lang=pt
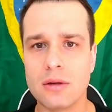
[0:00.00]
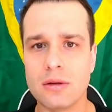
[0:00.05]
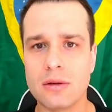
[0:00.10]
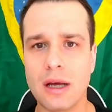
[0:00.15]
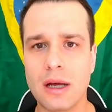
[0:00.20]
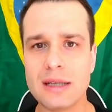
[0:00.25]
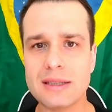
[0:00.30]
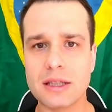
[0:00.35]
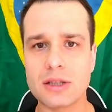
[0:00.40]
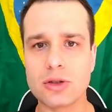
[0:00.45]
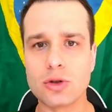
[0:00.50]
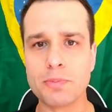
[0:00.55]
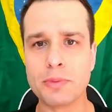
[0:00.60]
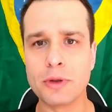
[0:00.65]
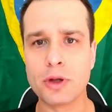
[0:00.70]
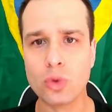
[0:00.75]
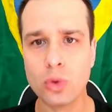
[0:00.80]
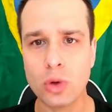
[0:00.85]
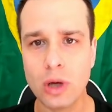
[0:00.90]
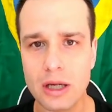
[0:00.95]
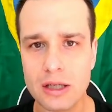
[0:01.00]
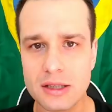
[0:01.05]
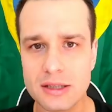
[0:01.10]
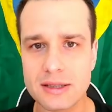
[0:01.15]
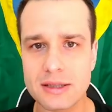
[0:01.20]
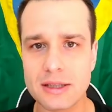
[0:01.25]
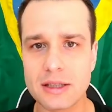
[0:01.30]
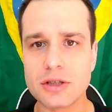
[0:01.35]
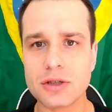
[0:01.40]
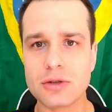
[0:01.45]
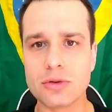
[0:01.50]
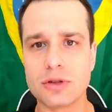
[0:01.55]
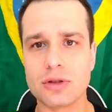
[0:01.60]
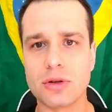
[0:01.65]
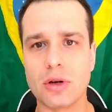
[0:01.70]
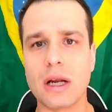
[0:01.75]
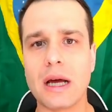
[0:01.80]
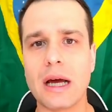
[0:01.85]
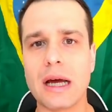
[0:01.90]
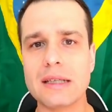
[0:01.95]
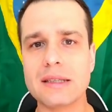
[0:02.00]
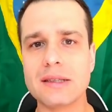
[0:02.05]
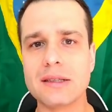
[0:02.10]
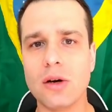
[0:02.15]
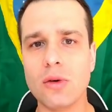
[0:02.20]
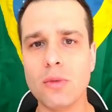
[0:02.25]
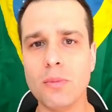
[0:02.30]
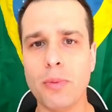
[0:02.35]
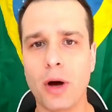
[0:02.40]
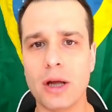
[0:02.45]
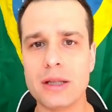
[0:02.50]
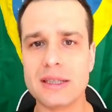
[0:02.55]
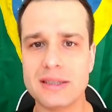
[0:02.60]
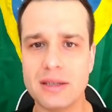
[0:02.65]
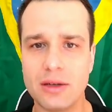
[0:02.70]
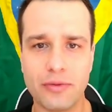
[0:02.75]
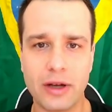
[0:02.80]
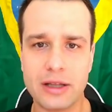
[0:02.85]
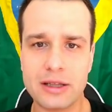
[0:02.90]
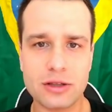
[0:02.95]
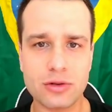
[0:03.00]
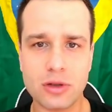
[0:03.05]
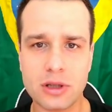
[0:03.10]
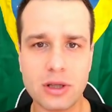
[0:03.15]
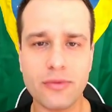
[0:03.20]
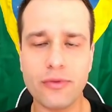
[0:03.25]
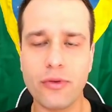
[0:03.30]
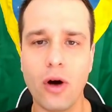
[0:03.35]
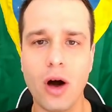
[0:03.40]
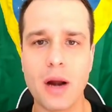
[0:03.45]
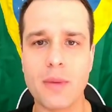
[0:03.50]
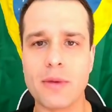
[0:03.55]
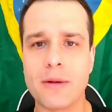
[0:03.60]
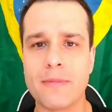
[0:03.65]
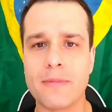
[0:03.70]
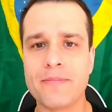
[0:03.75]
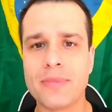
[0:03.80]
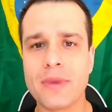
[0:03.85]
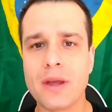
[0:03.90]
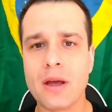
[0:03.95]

Né? Essas rupturas institucionais não podem ser feitas de outra forma.